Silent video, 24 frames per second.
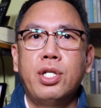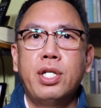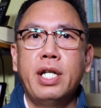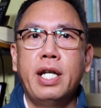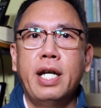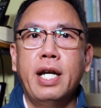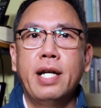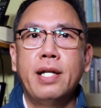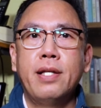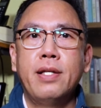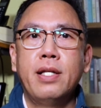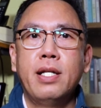
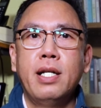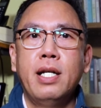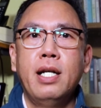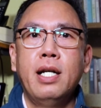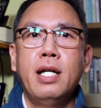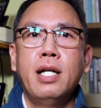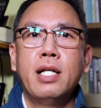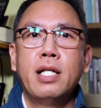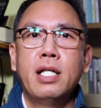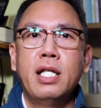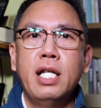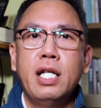间。
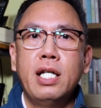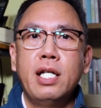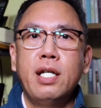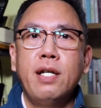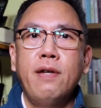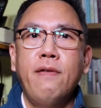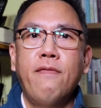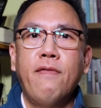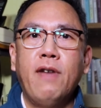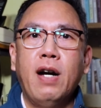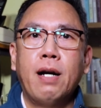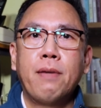另
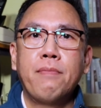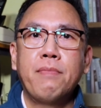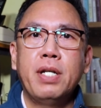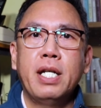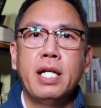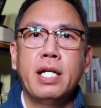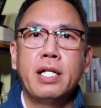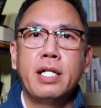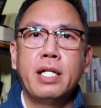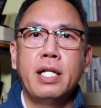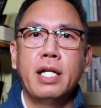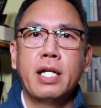一方
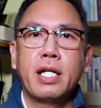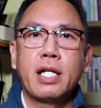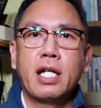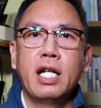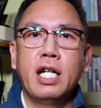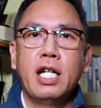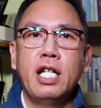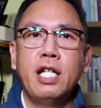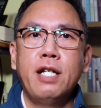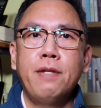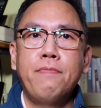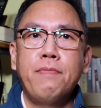面，也
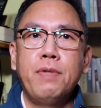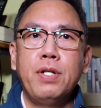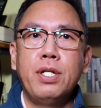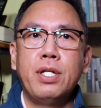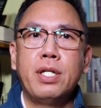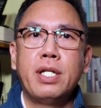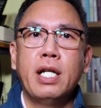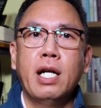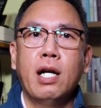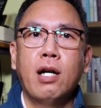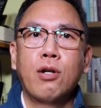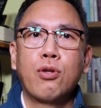可以比
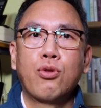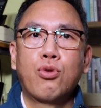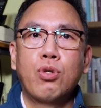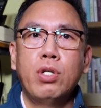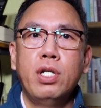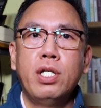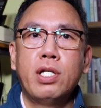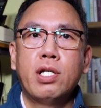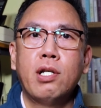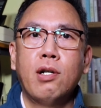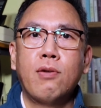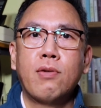较
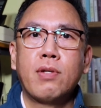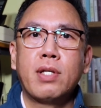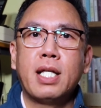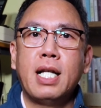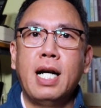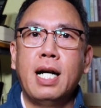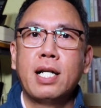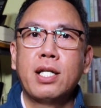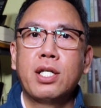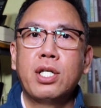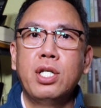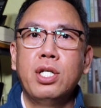尊重
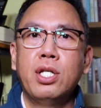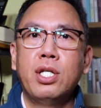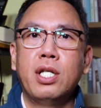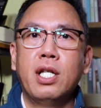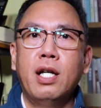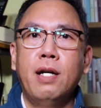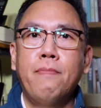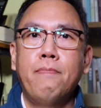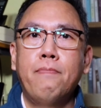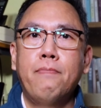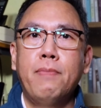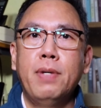当事
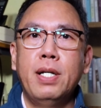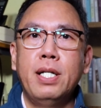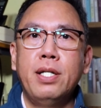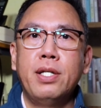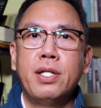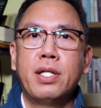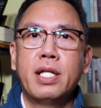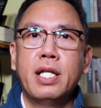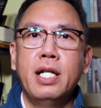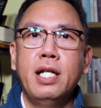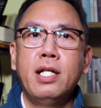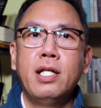人本
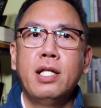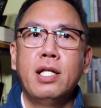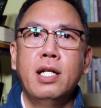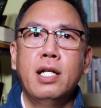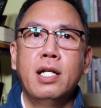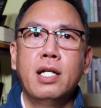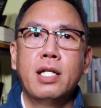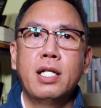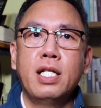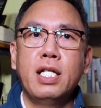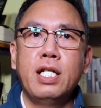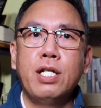身
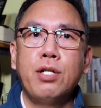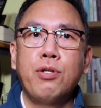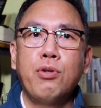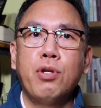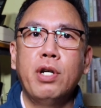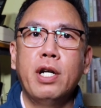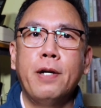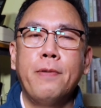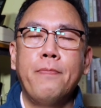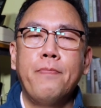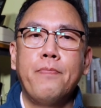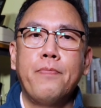的意
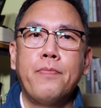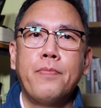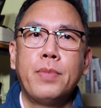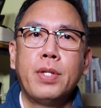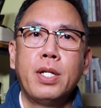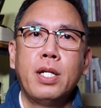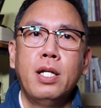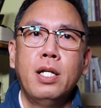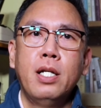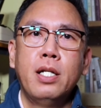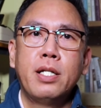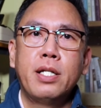愿，
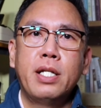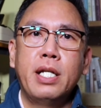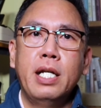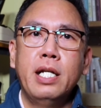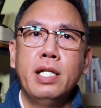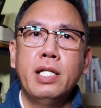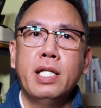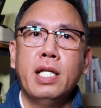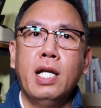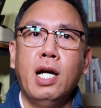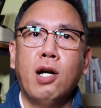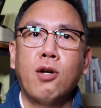
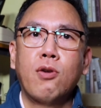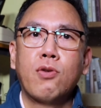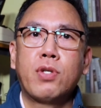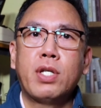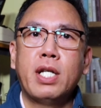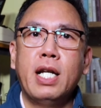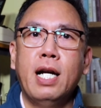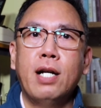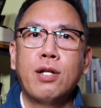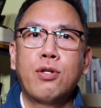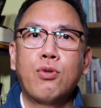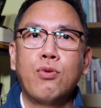减少
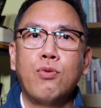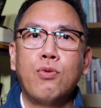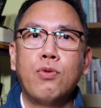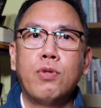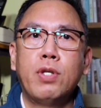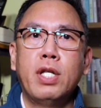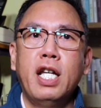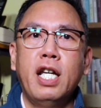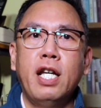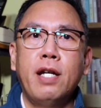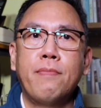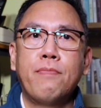家族
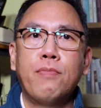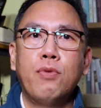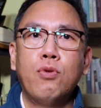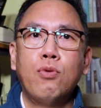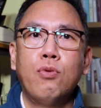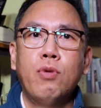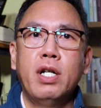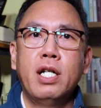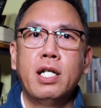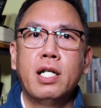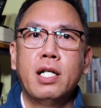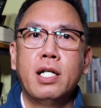内
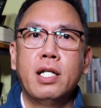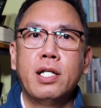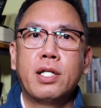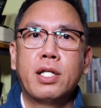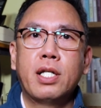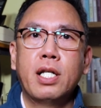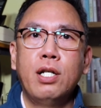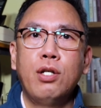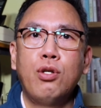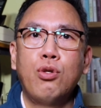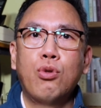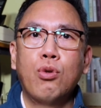部为了
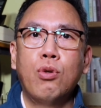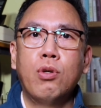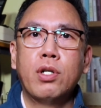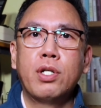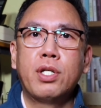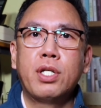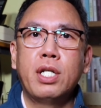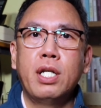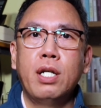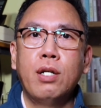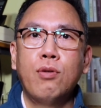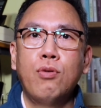争夺
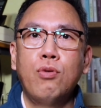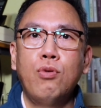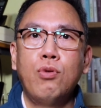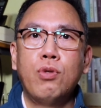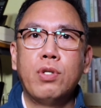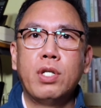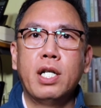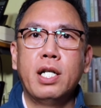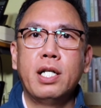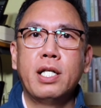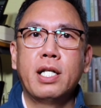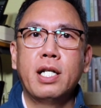监
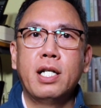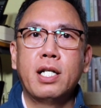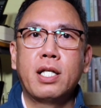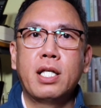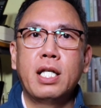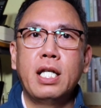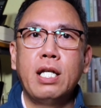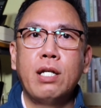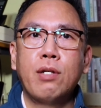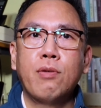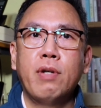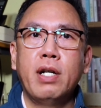护人的
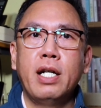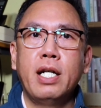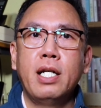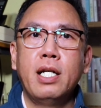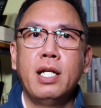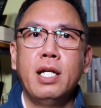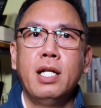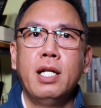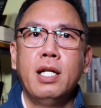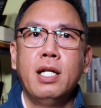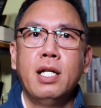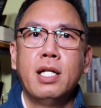地位
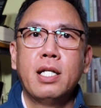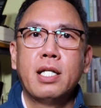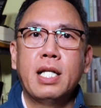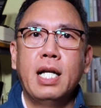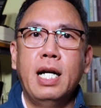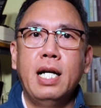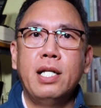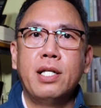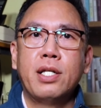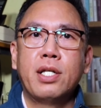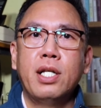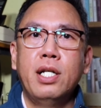
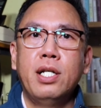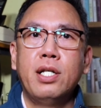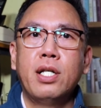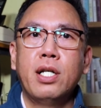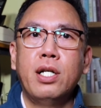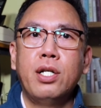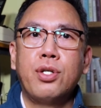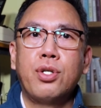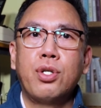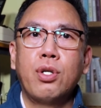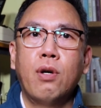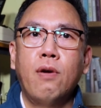产生
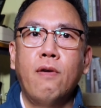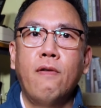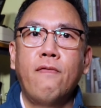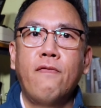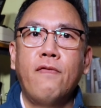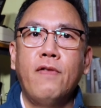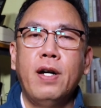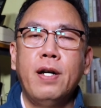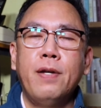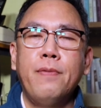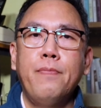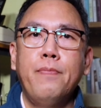的纠
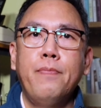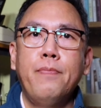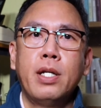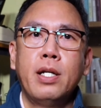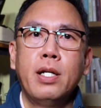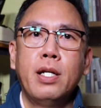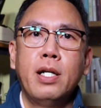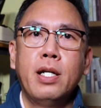纷。